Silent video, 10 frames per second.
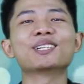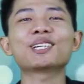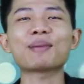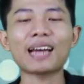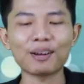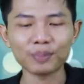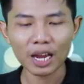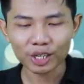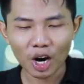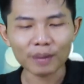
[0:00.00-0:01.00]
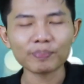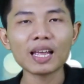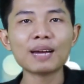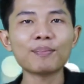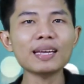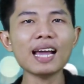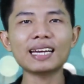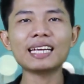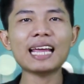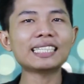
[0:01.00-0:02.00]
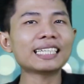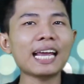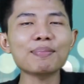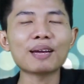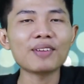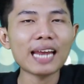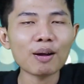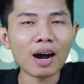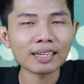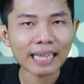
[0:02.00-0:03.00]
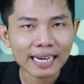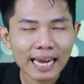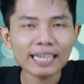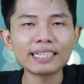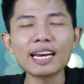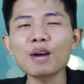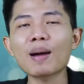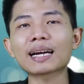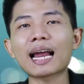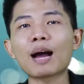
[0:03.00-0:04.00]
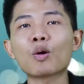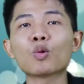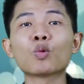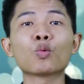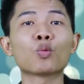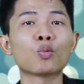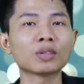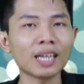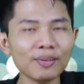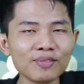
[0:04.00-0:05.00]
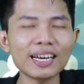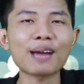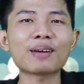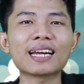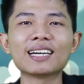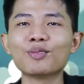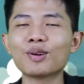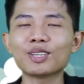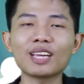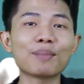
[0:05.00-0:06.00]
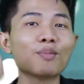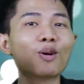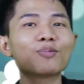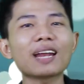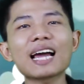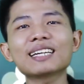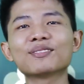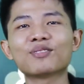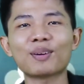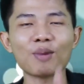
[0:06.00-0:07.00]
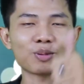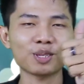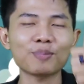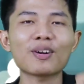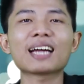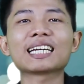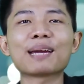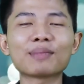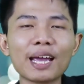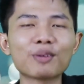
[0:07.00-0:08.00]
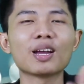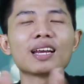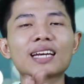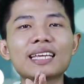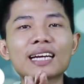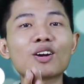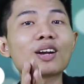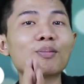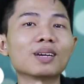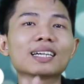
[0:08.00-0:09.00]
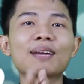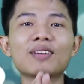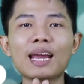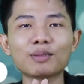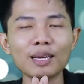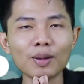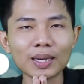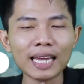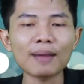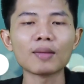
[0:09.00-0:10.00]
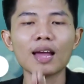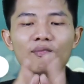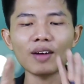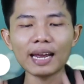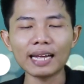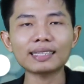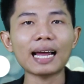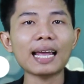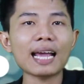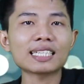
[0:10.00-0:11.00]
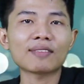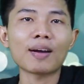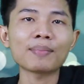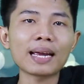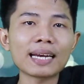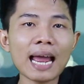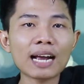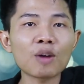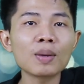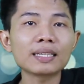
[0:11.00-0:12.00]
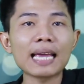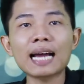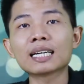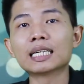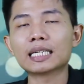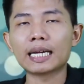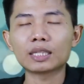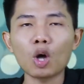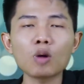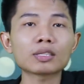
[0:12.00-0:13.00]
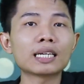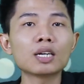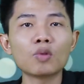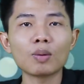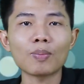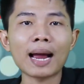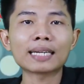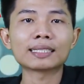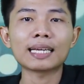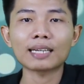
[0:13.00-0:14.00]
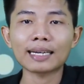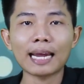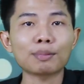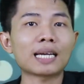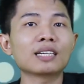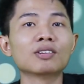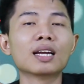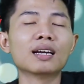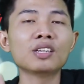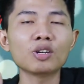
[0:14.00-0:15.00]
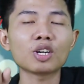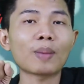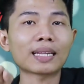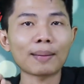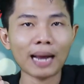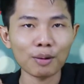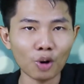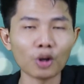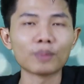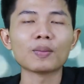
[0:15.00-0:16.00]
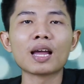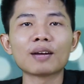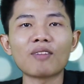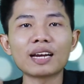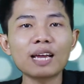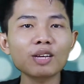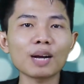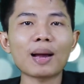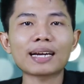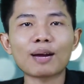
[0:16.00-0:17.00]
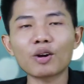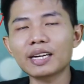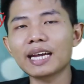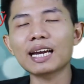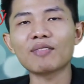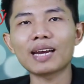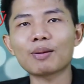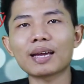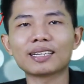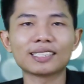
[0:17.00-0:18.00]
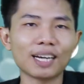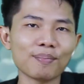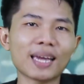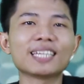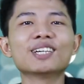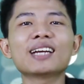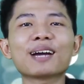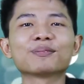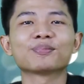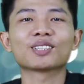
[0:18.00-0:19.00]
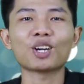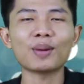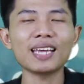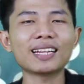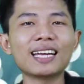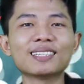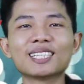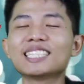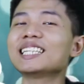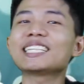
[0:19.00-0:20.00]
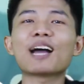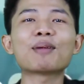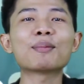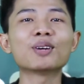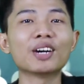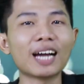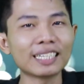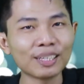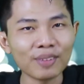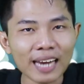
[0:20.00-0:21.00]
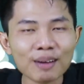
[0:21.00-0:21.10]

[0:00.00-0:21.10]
ở dưới các bạn nào. Rồi, bây giờ thì Danh sẽ khép lại video ở tại đây. Nếu bạn nào thích video này đừng quên cho Danh một like và một subscribe kèm theo để Danh có động lực làm video tiếp các bạn nha. Và hiện tại hai sản phẩm này đang có mức giá cực kỳ tốt tại Đức Huy Mobile, Danh đã kèm sẵn đường link ở dưới cho các bạn tham khảo rồi. Và nếu như các bạn nào có ý kiến nào video này, comment dưới nào. Còn bây giờ thì xin chào lại mọi người ở những